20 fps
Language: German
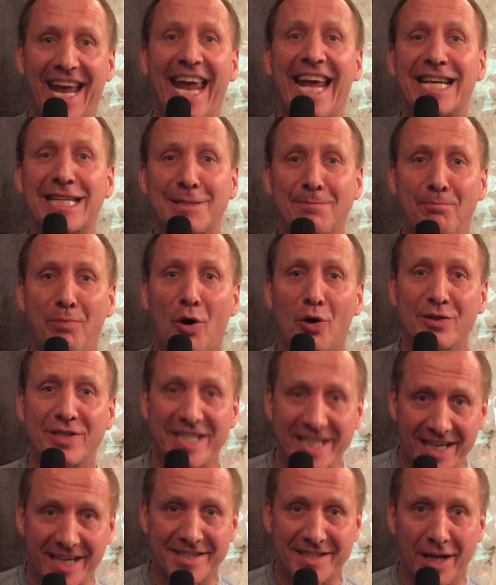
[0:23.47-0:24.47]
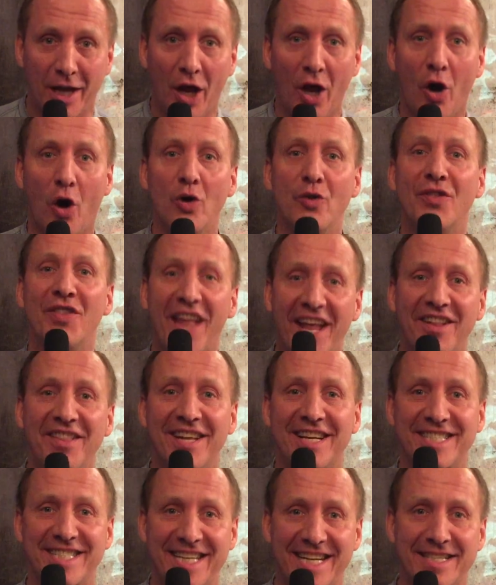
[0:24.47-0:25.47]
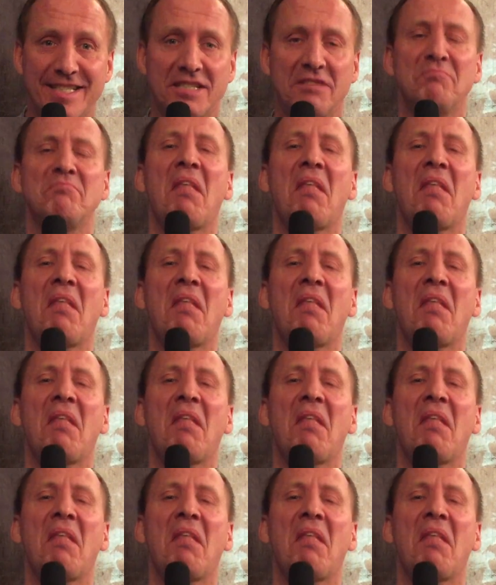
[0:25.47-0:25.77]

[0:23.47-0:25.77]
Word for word: exportiert und nennen das jetzt,